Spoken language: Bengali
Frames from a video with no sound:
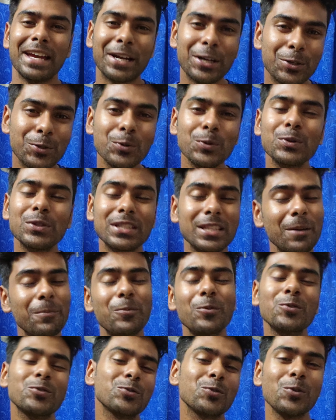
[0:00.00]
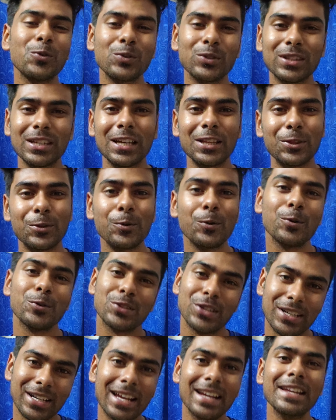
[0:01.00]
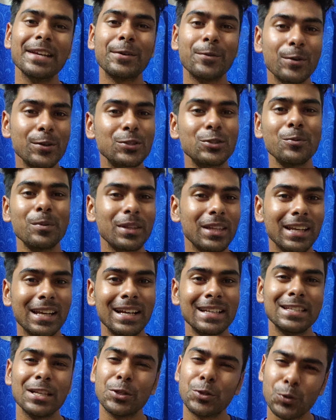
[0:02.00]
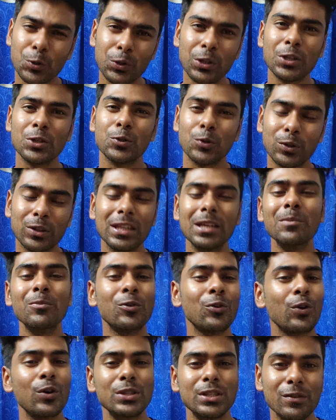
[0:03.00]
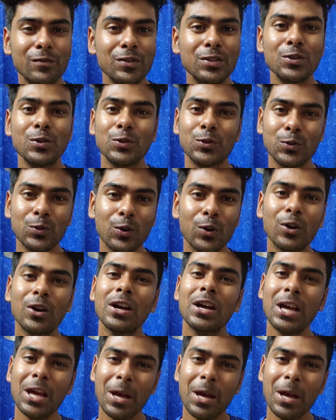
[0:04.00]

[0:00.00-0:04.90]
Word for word: একটু সাপোর্ট করতে তো সেটাই রিকোয়েস্ট তোমাদের কাছে যদি সত্যি মনে হয় যে ভিডিওসগুলো